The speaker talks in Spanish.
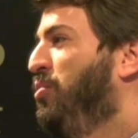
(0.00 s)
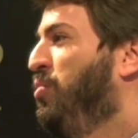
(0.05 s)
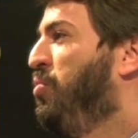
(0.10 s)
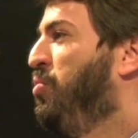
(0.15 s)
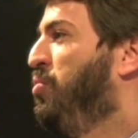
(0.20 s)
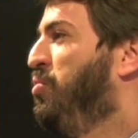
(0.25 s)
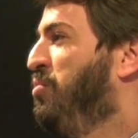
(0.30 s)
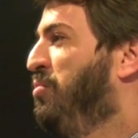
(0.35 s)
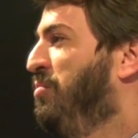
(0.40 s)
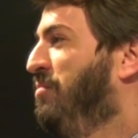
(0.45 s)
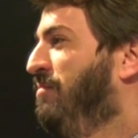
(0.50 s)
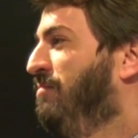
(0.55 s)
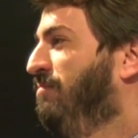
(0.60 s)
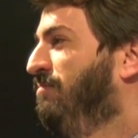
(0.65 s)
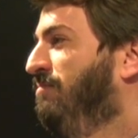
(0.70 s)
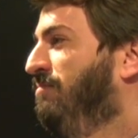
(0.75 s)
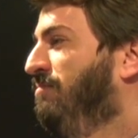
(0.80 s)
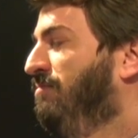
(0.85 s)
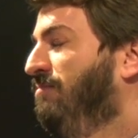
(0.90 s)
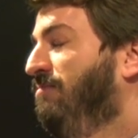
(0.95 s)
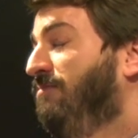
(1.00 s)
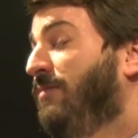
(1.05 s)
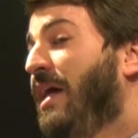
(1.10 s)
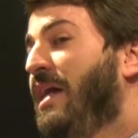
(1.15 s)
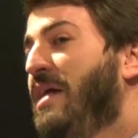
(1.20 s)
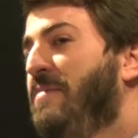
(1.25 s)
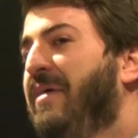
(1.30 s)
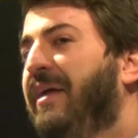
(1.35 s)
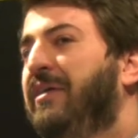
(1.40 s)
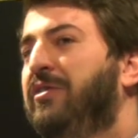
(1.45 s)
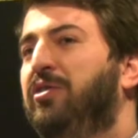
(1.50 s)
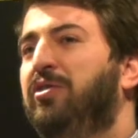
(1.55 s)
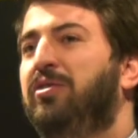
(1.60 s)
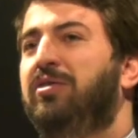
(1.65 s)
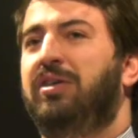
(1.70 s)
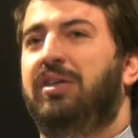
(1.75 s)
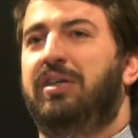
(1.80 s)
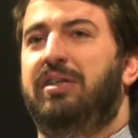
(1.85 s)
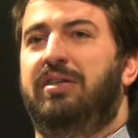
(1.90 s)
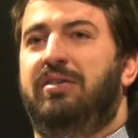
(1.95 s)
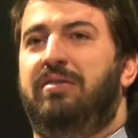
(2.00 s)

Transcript: un alimento